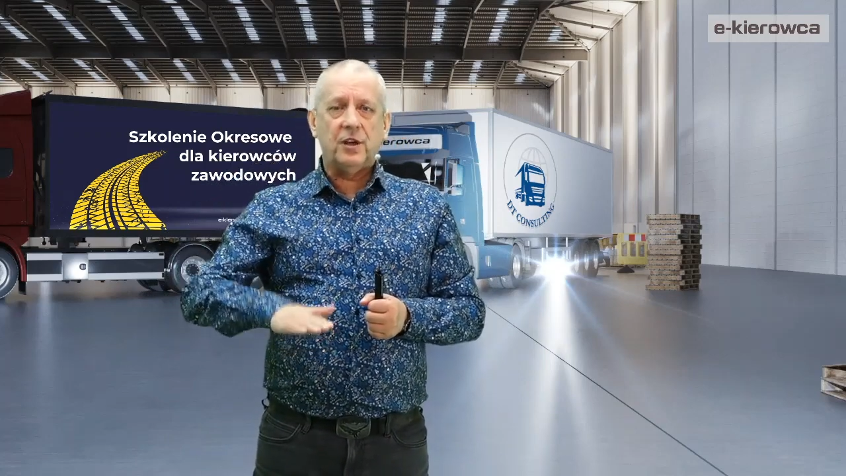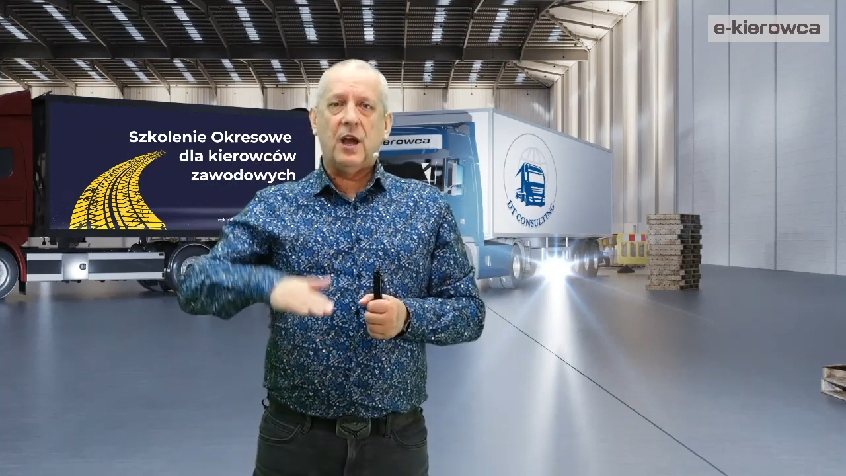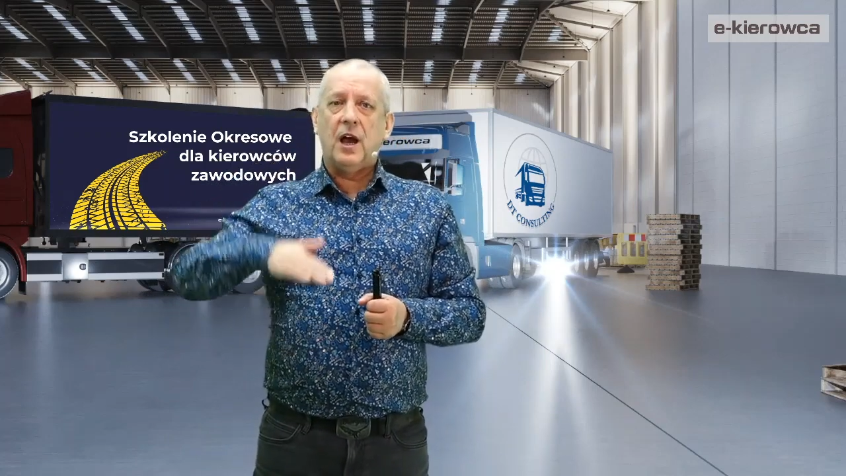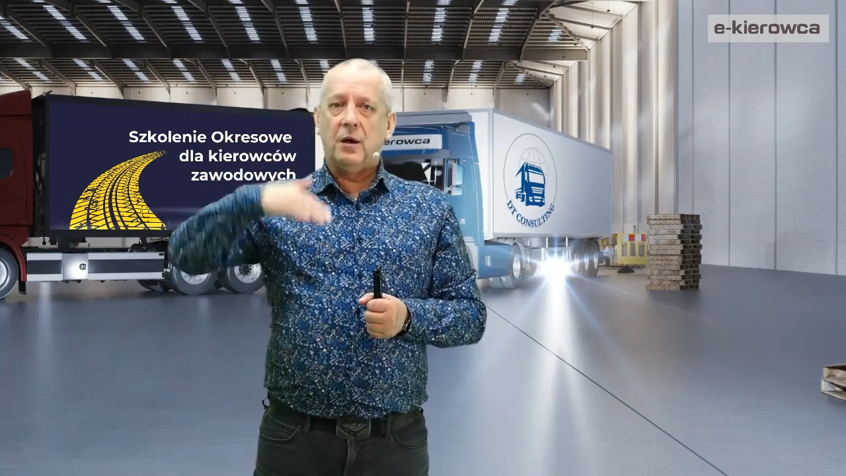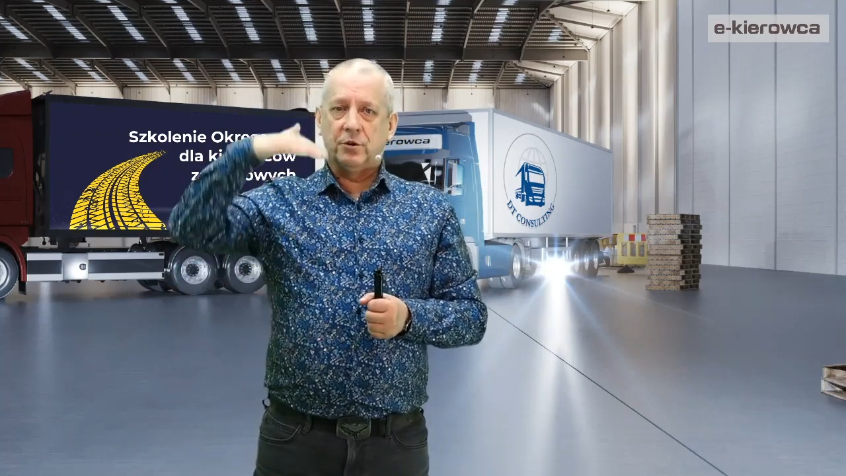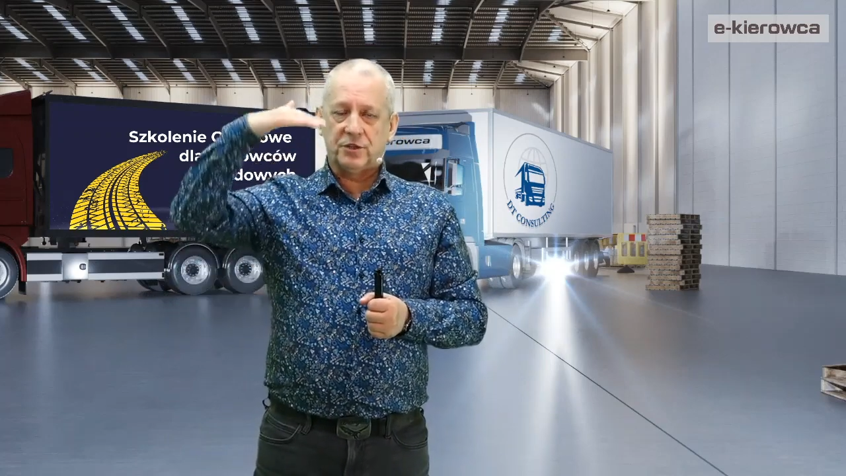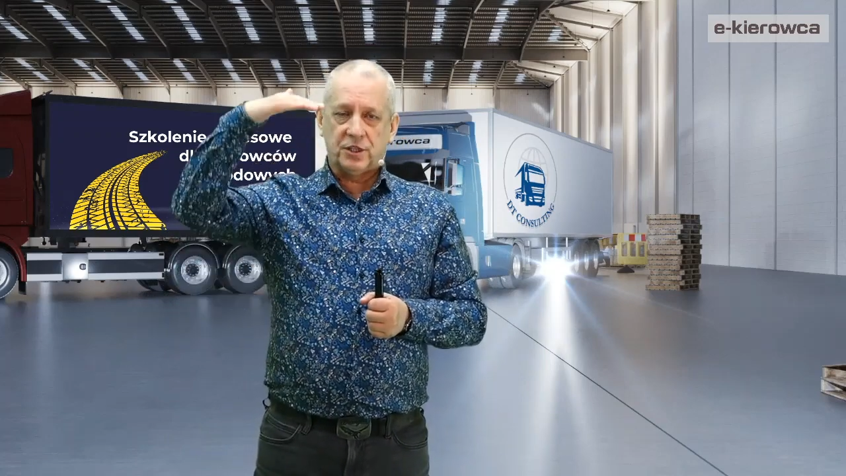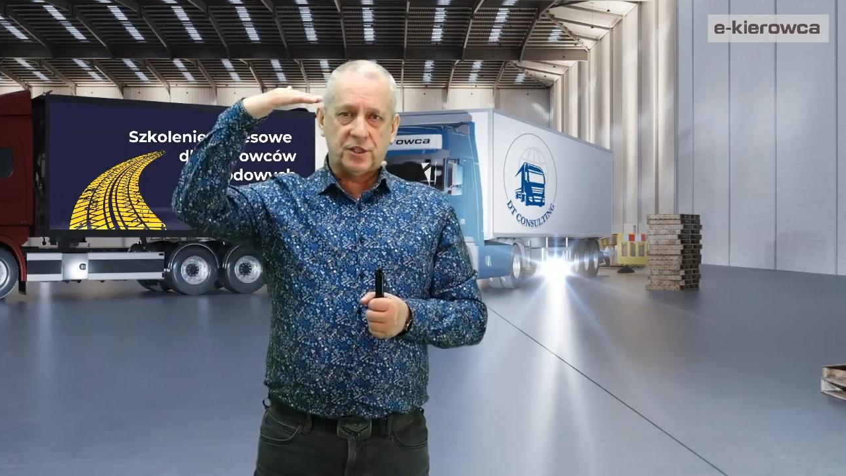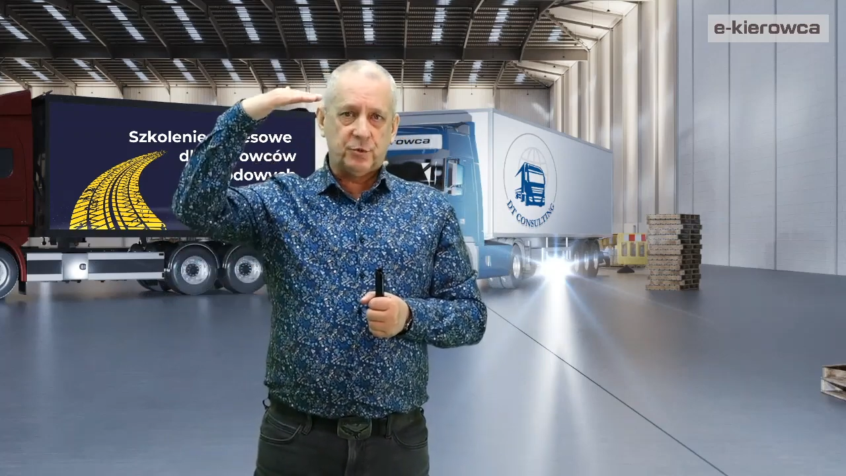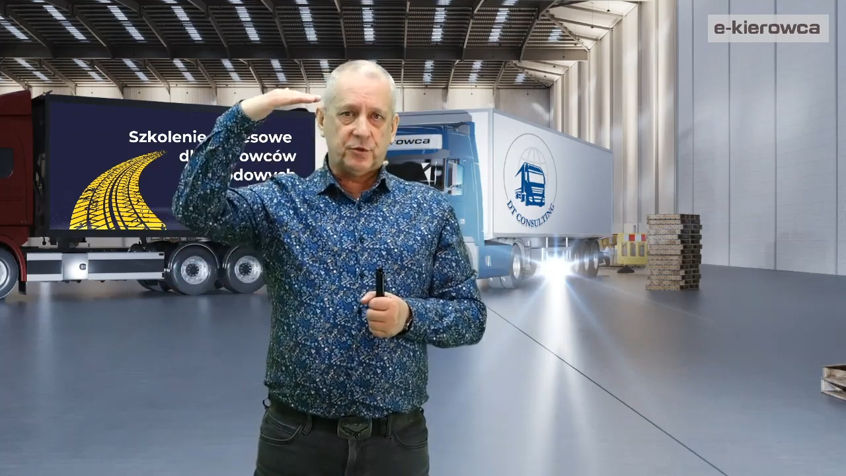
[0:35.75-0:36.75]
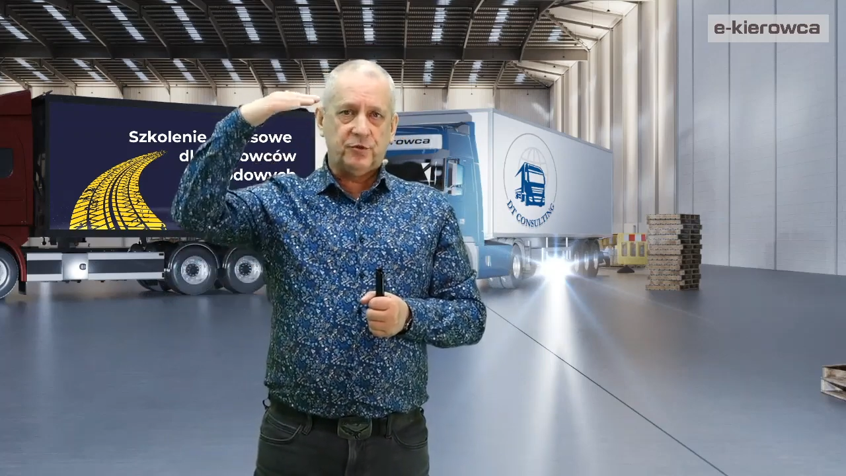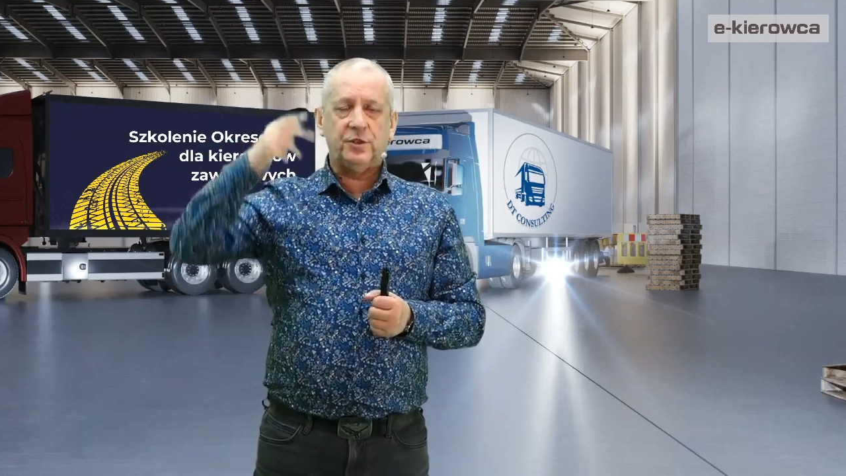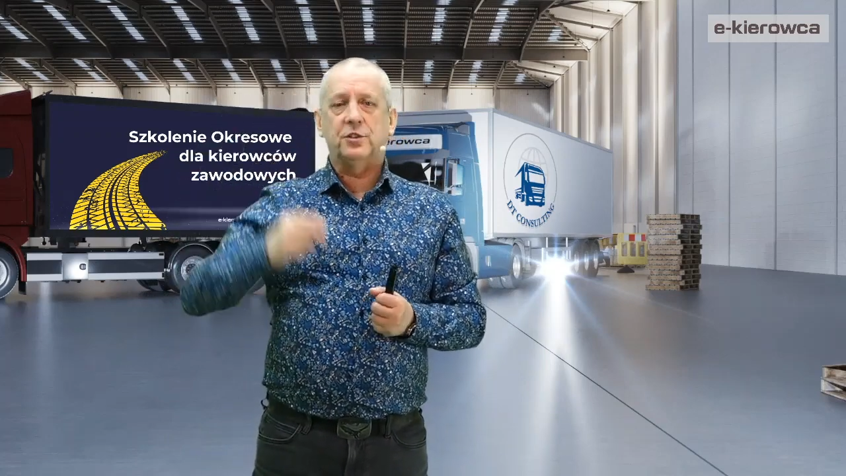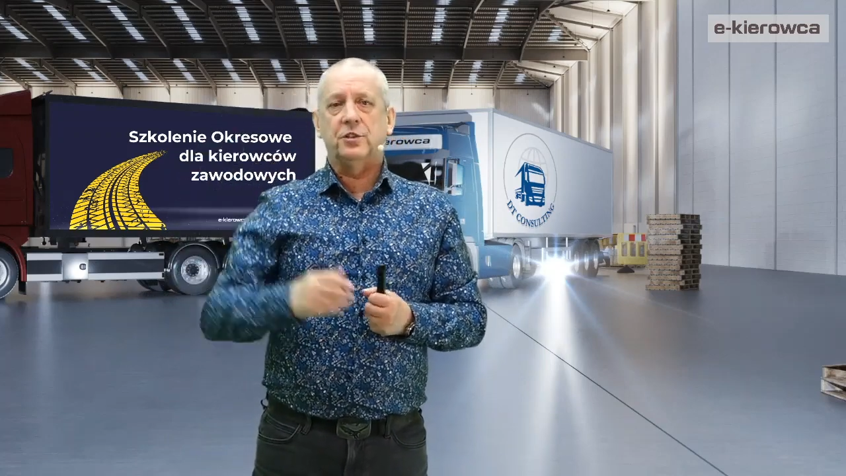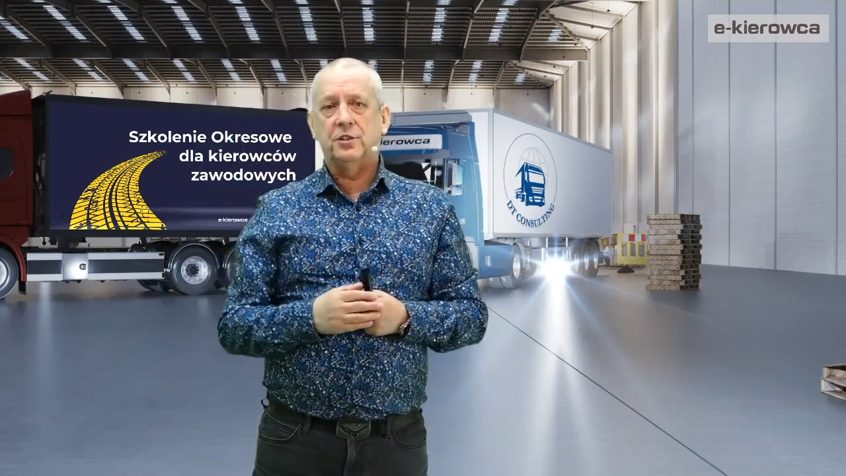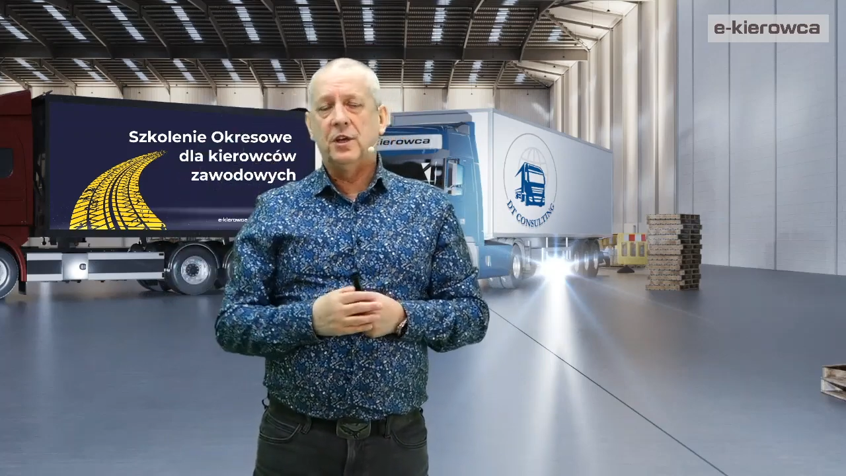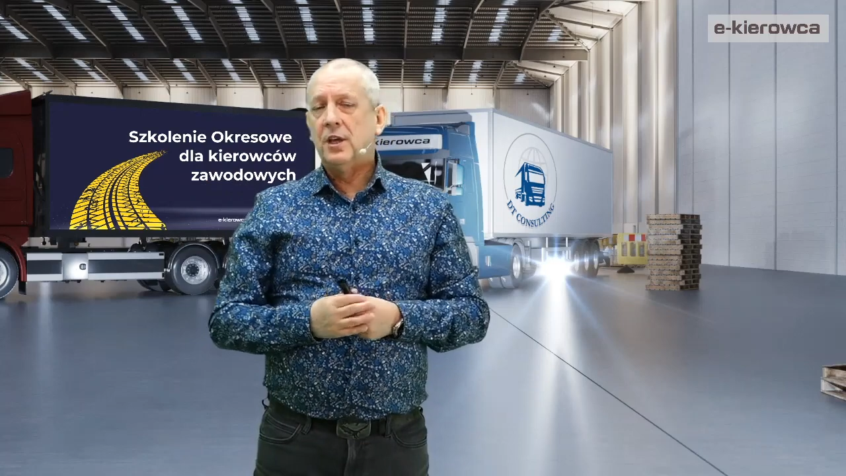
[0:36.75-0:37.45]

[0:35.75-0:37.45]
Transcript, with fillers: a może też podwyższyć.